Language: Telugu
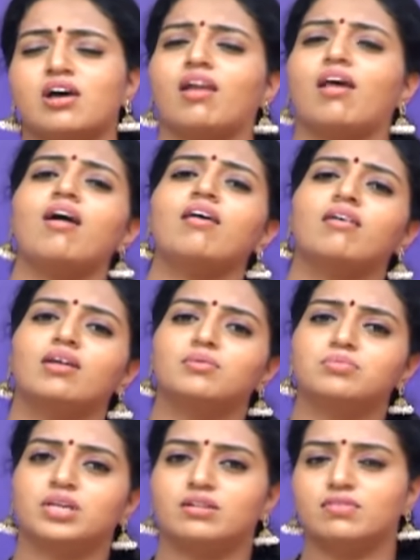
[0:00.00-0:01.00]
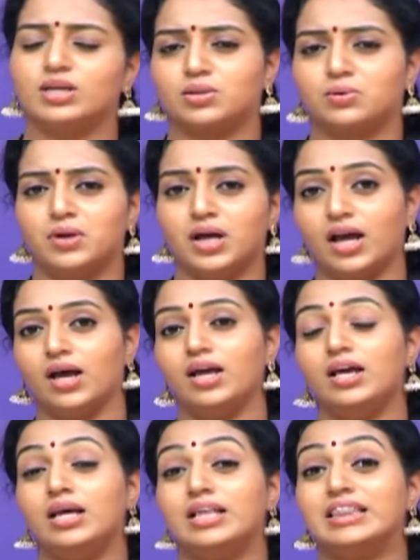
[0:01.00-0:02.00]
చాలా కాలం తర్వాత కూడా
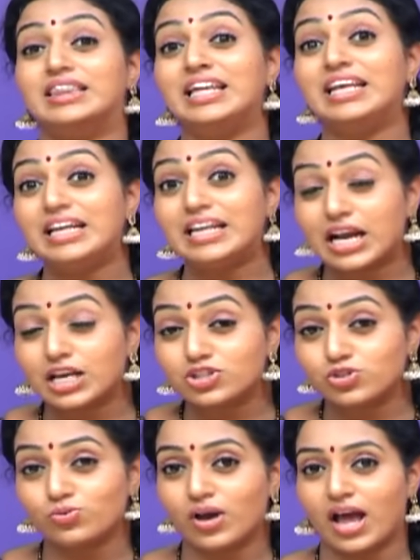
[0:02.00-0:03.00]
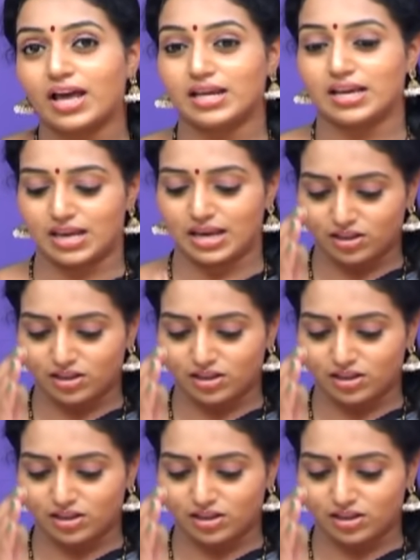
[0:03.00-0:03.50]
దిల్ రాజు అనే